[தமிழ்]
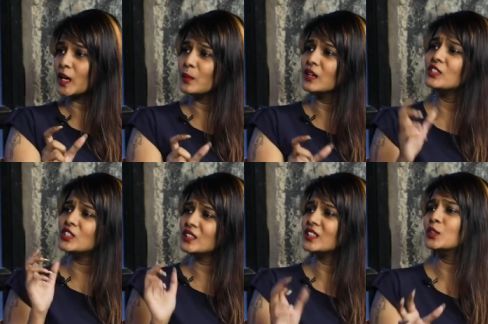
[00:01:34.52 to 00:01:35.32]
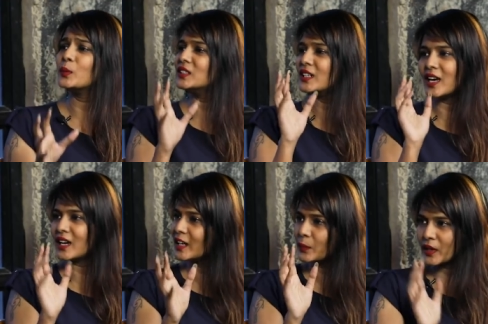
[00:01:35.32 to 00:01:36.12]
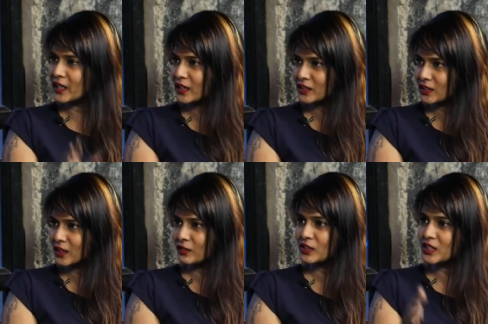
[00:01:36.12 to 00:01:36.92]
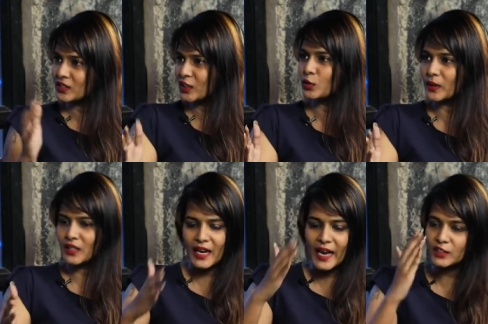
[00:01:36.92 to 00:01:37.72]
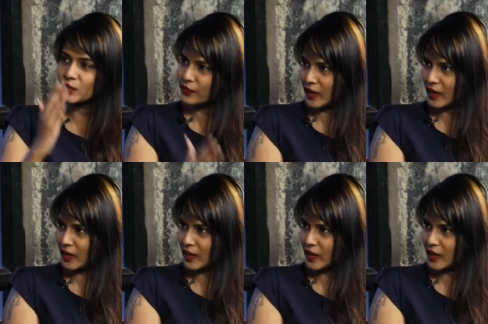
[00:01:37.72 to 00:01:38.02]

படமே விஜய் சேதுபதியை டார்கெட் பண்ணி எடுத்தது தான் விஜய் சேதுபதி ஹாஸ்